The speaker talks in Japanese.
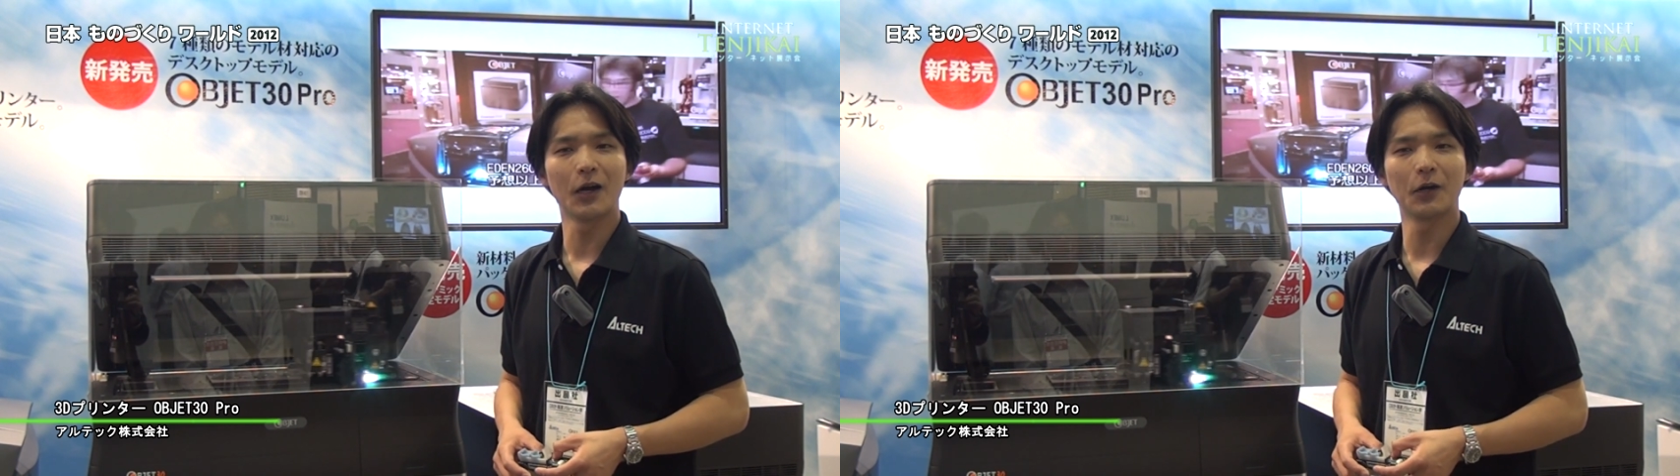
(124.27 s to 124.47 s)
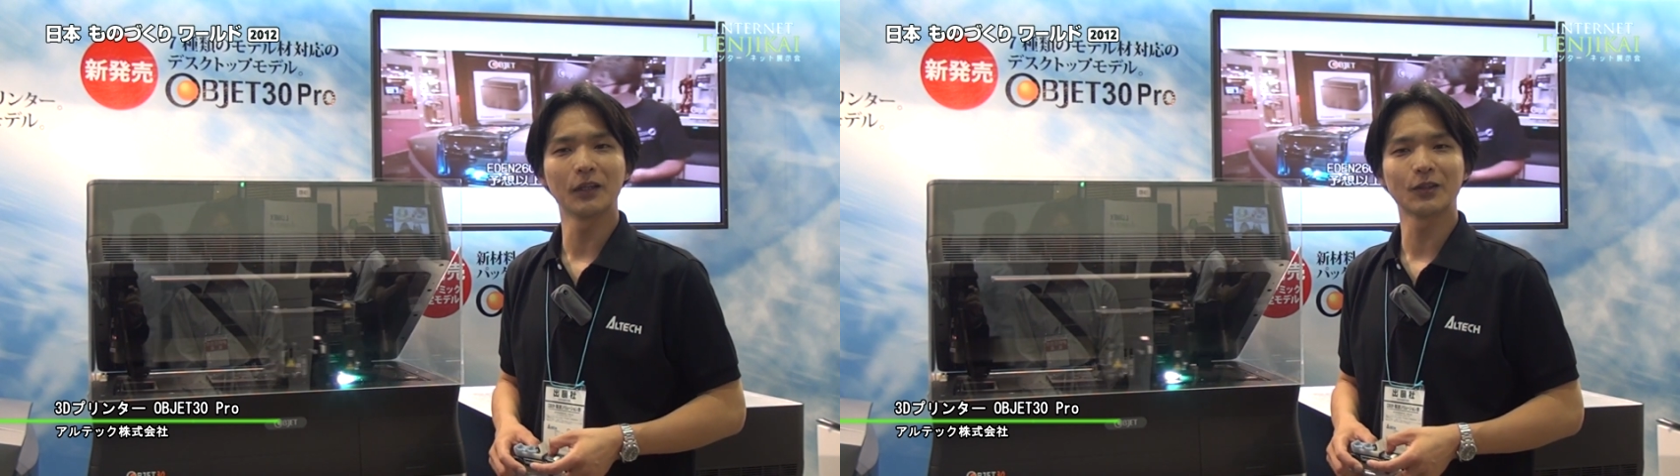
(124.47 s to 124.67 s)

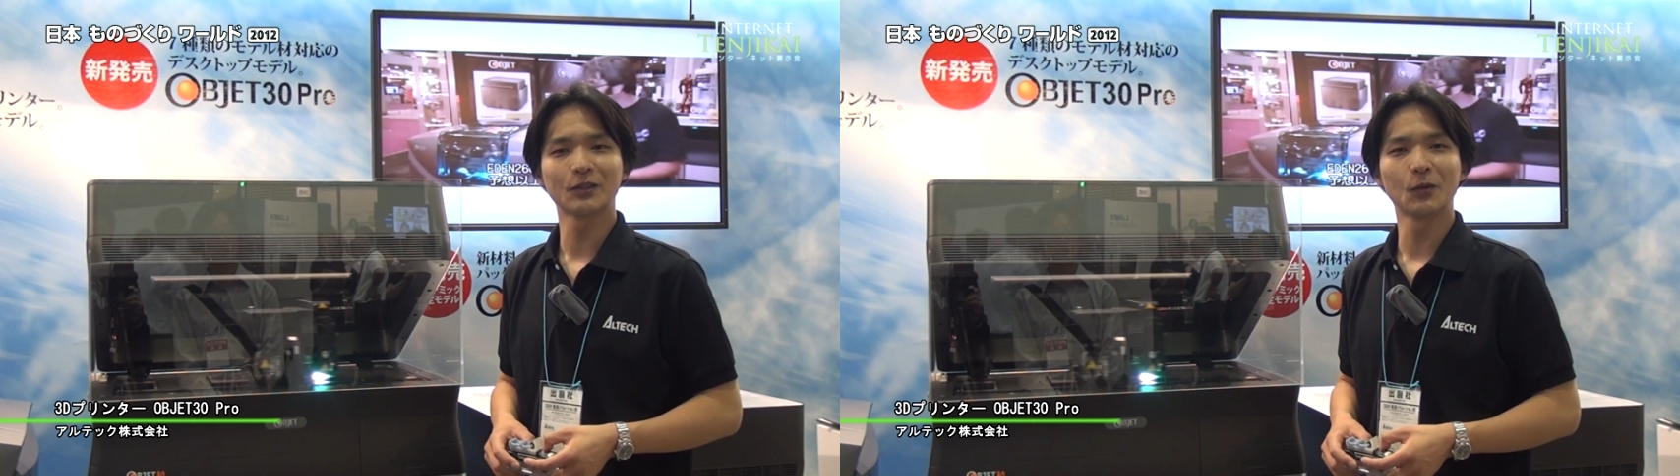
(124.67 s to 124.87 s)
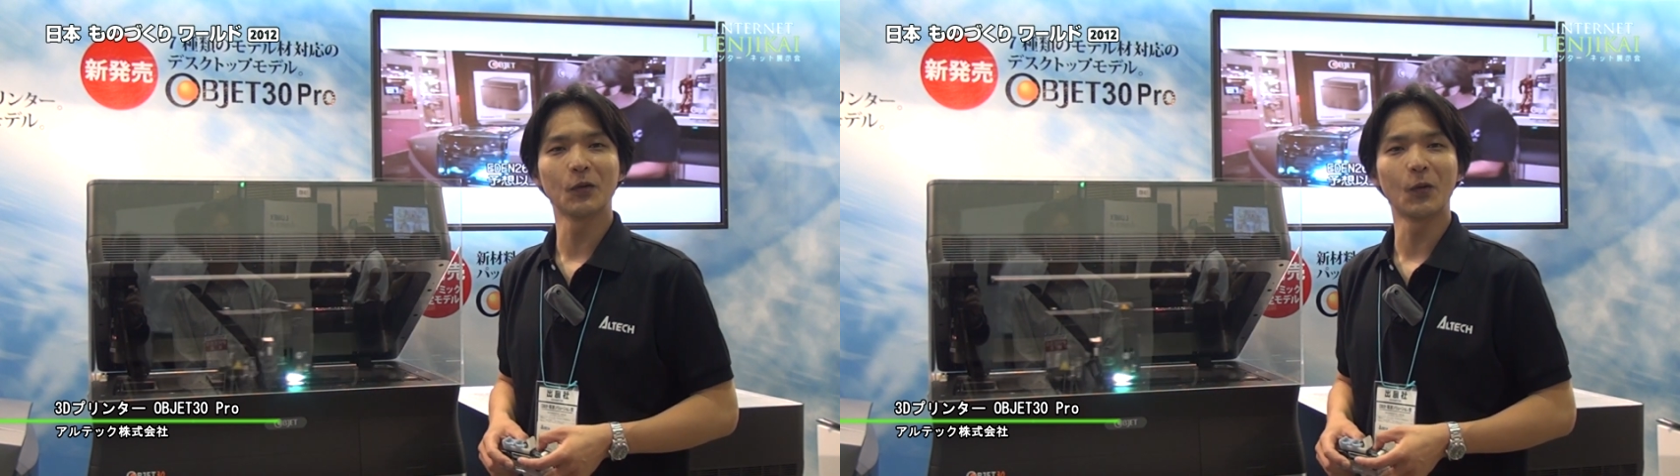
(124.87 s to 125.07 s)

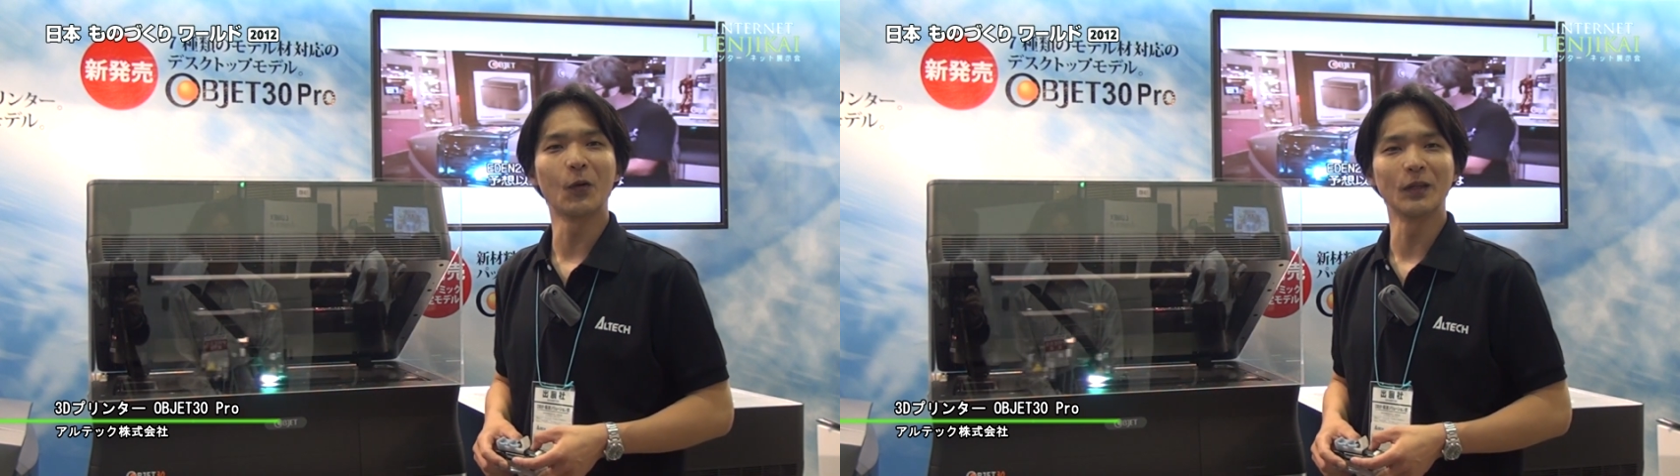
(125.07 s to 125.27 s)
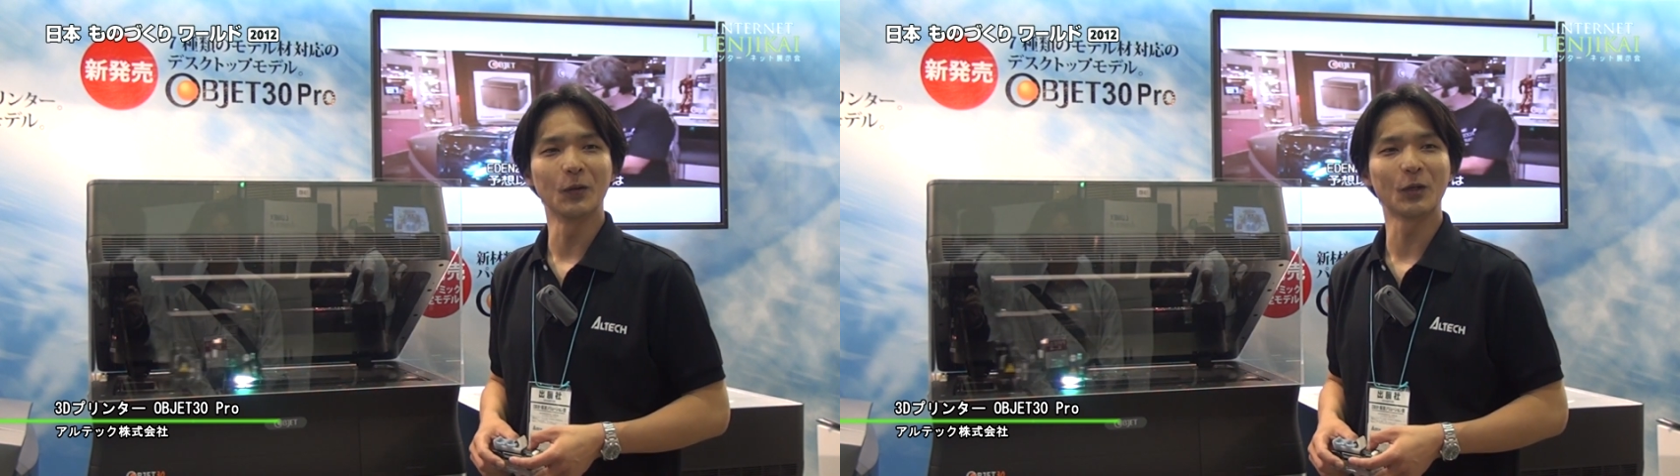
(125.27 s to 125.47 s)
私どもの
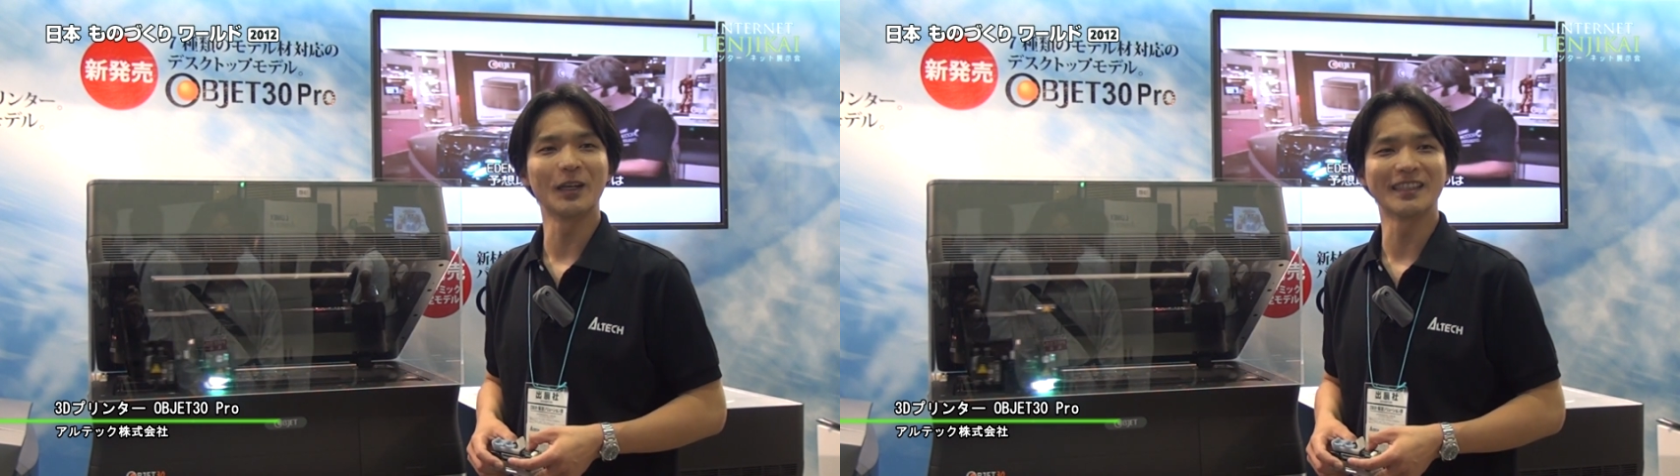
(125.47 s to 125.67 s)
方にお問い合